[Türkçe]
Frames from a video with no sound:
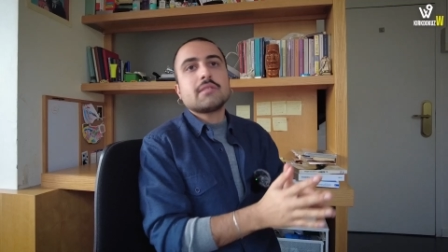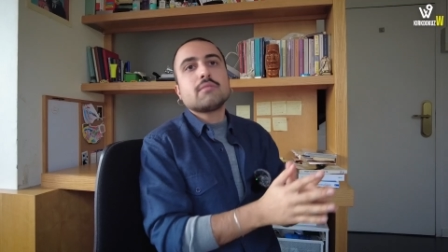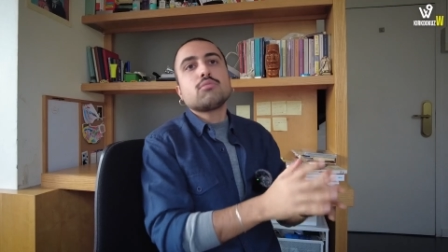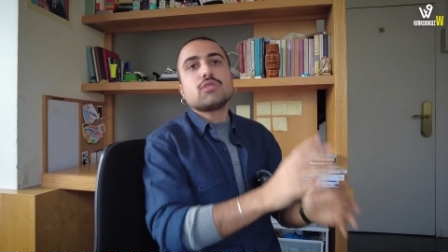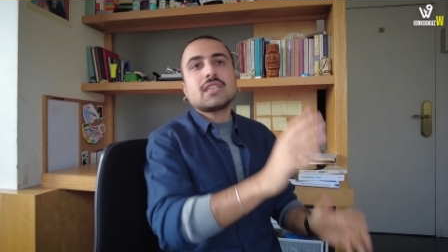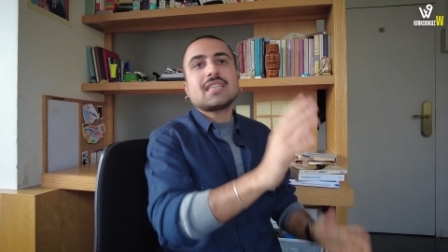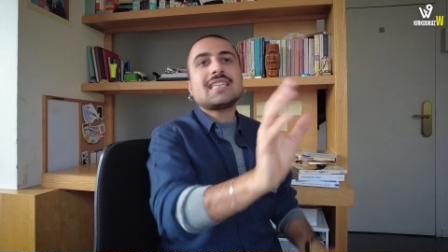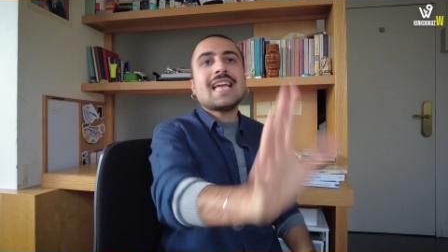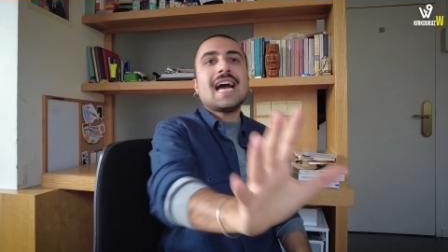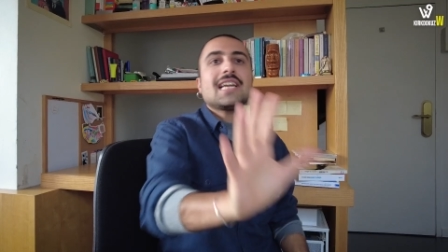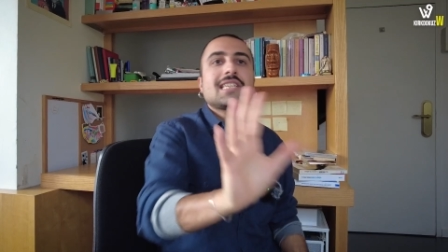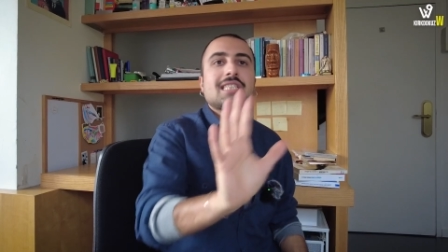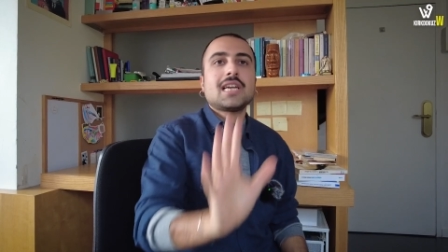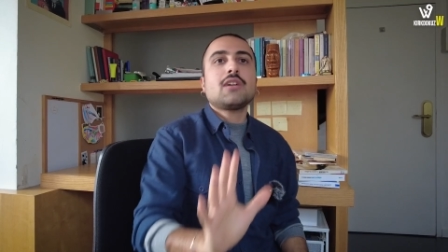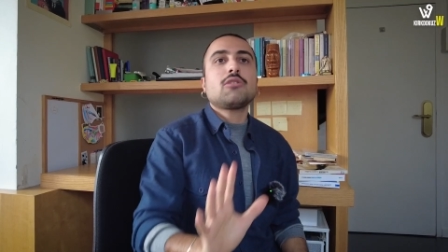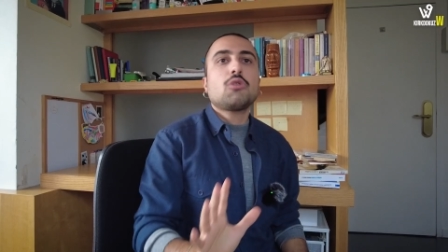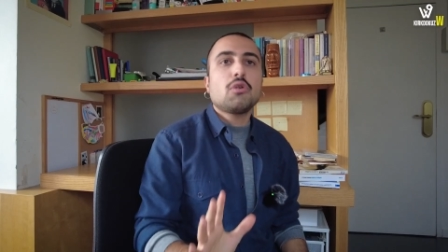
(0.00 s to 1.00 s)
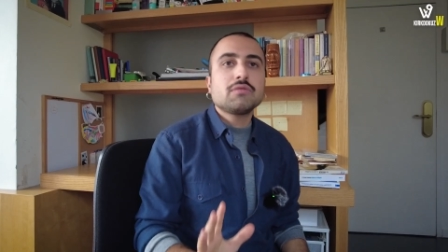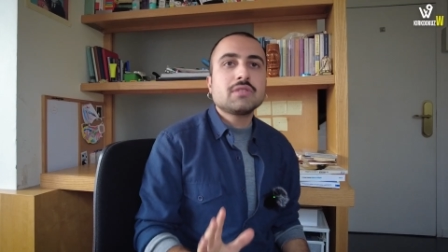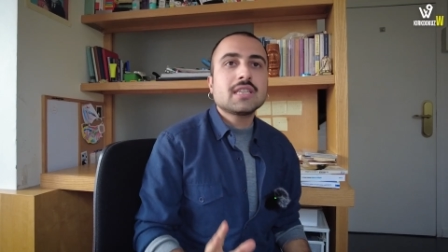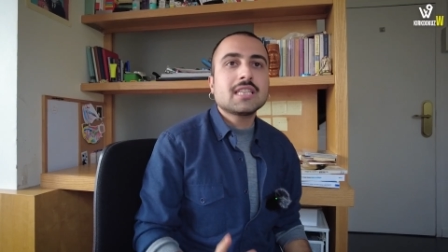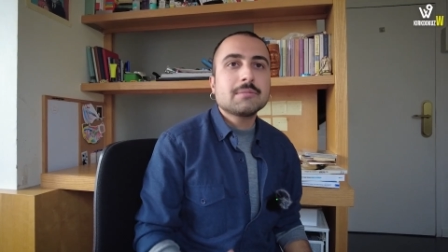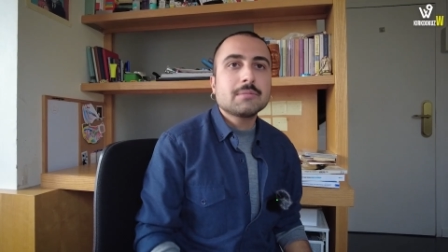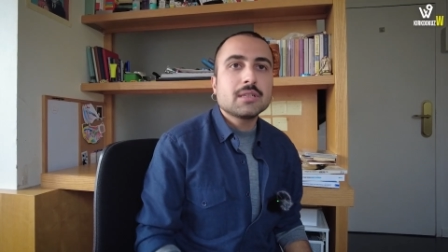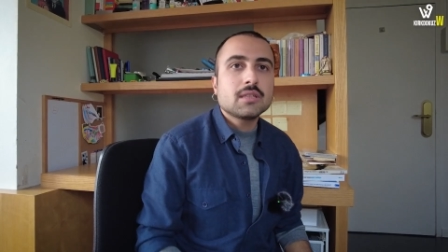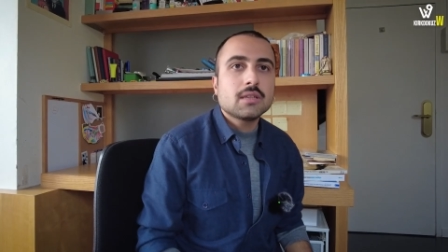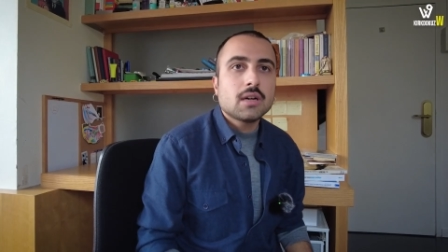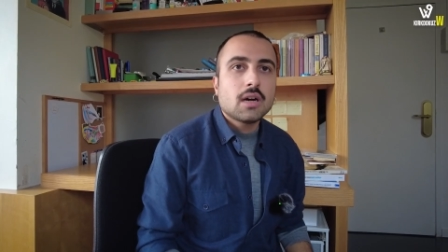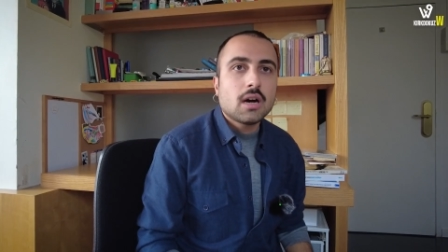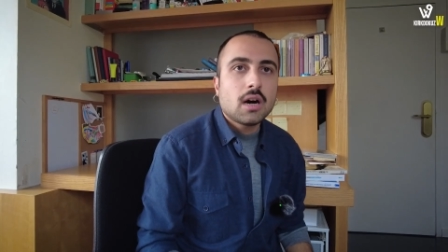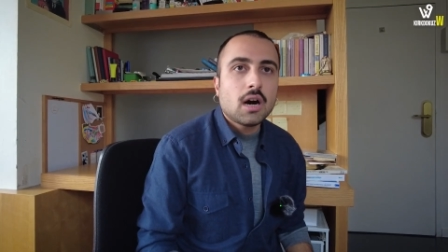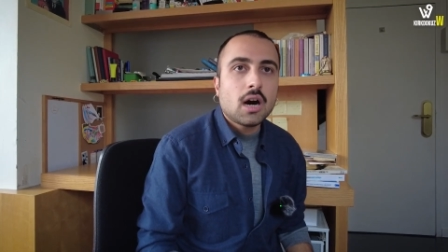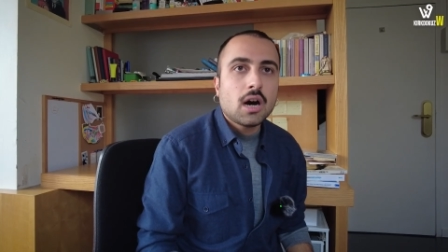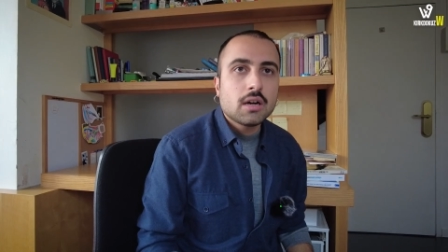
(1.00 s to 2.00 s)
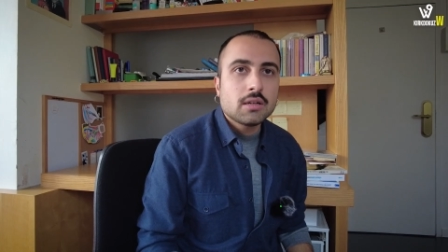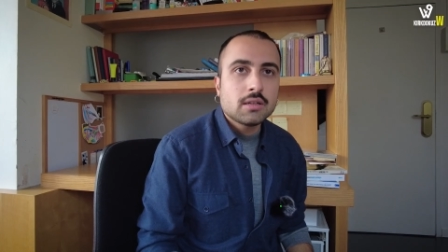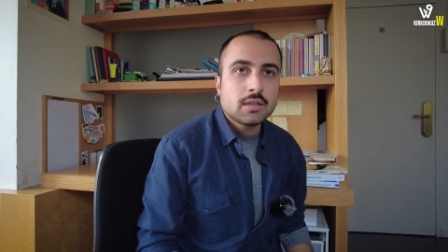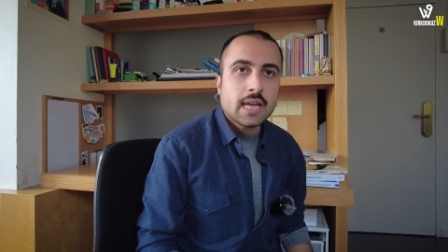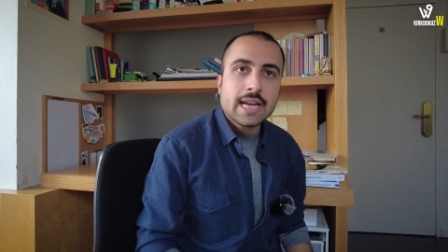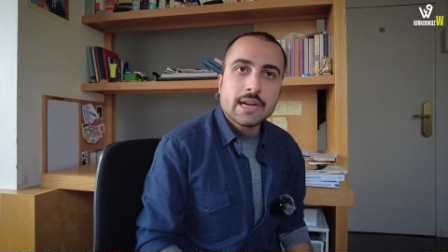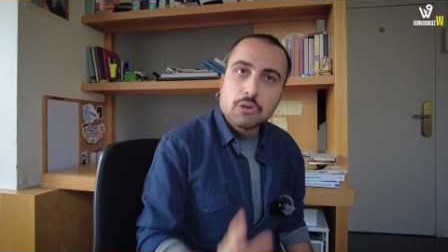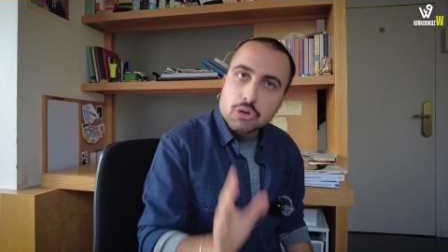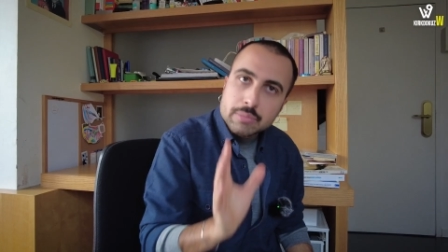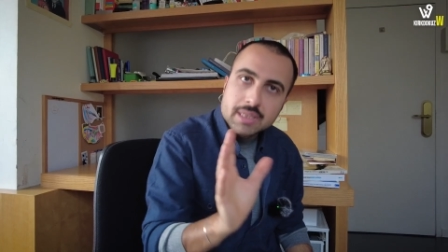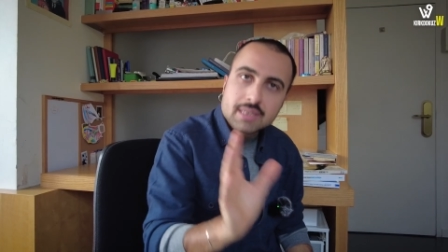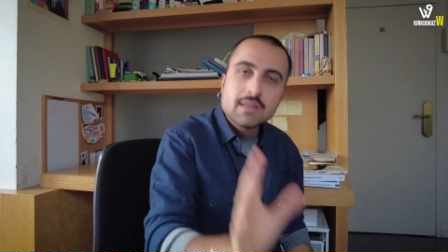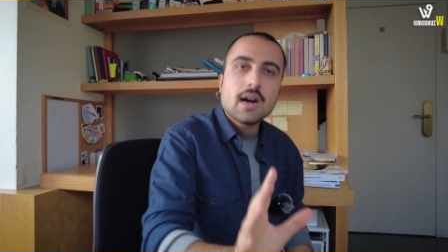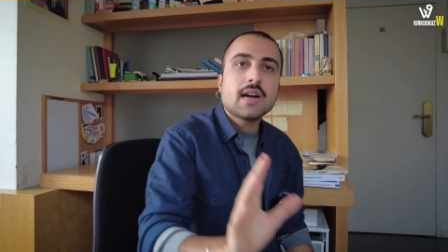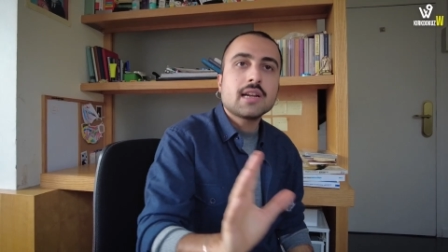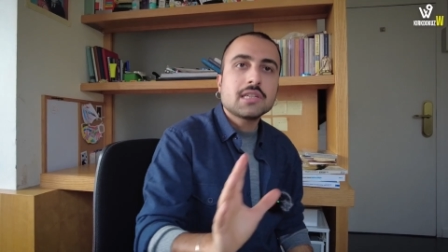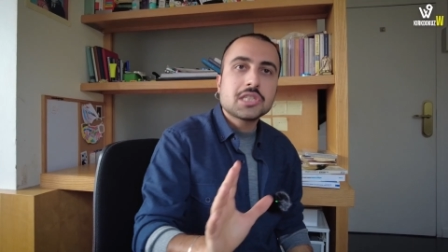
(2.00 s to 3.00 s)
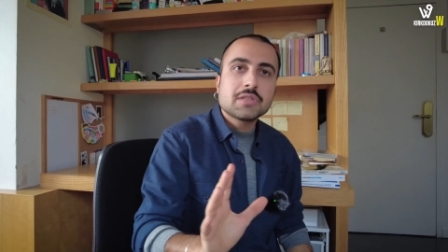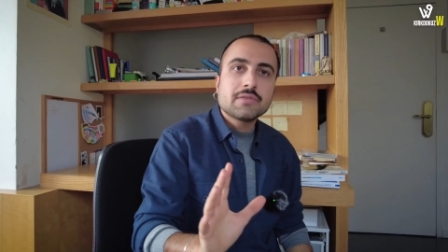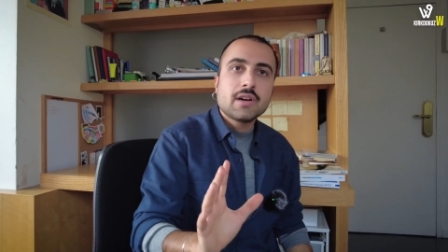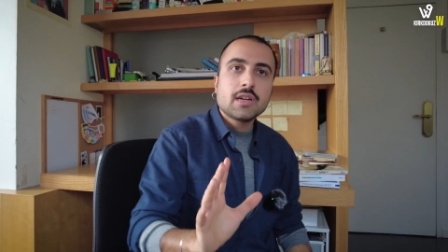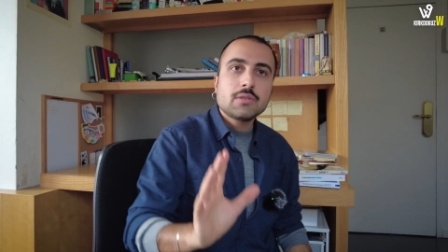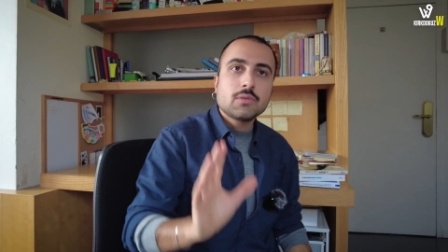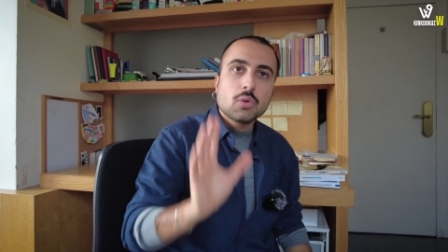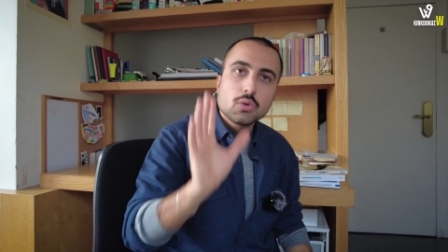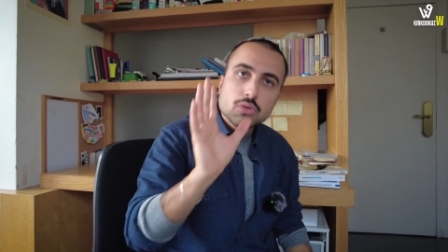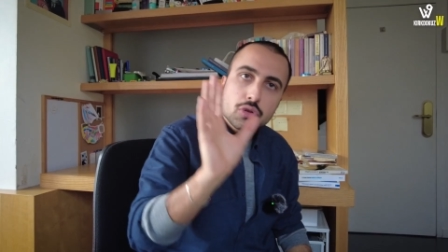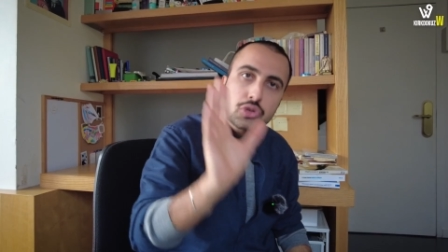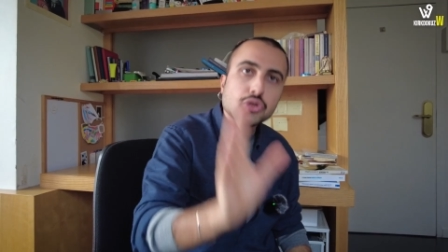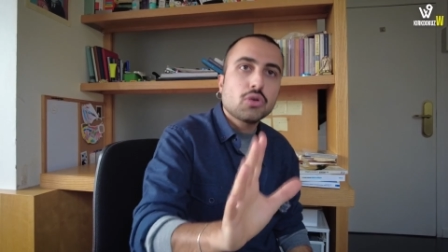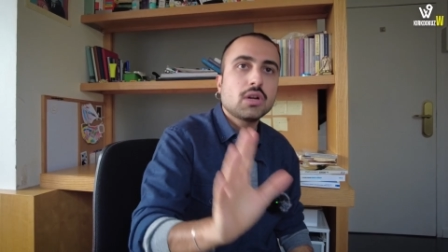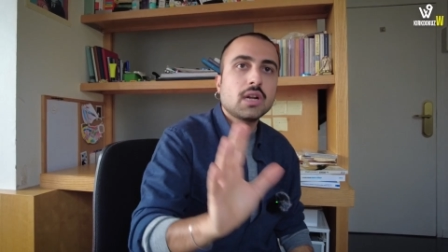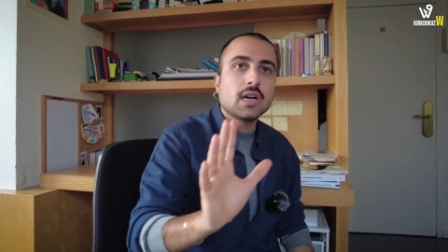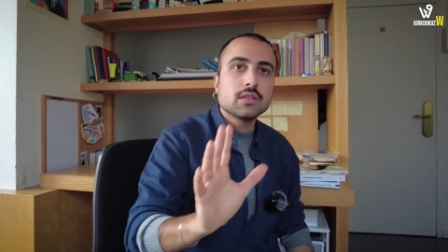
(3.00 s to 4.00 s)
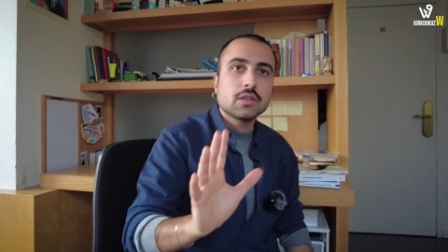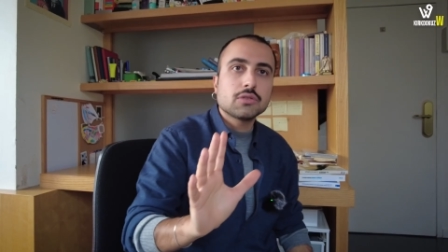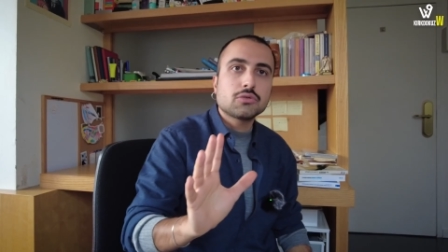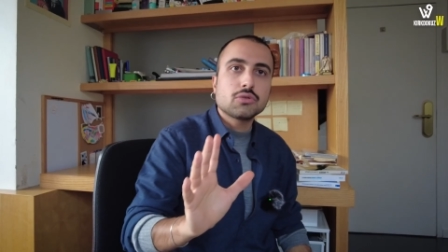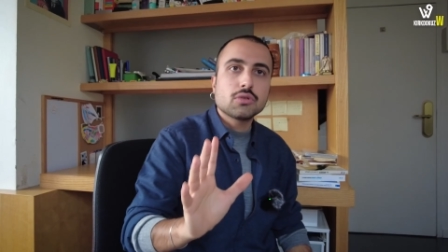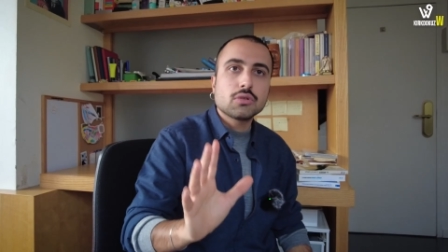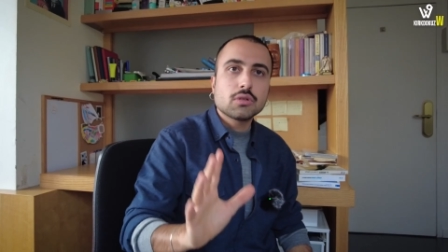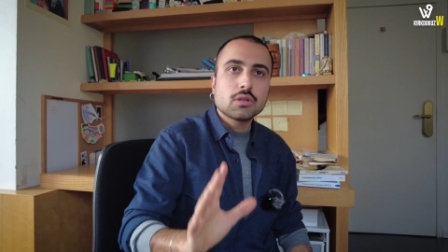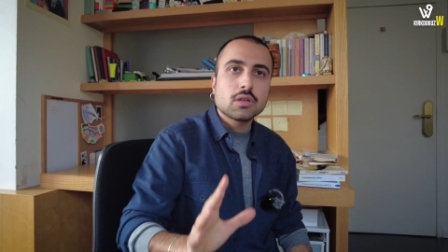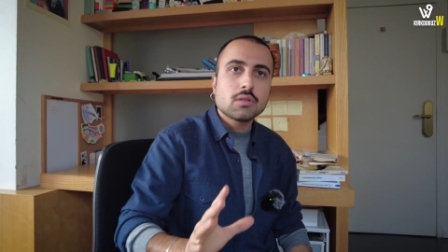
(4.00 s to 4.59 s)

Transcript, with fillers: Şimdi burada Gerşenkov diye de bir e, ekonomik tarihçi var. Onu da şöyle anlatıyor.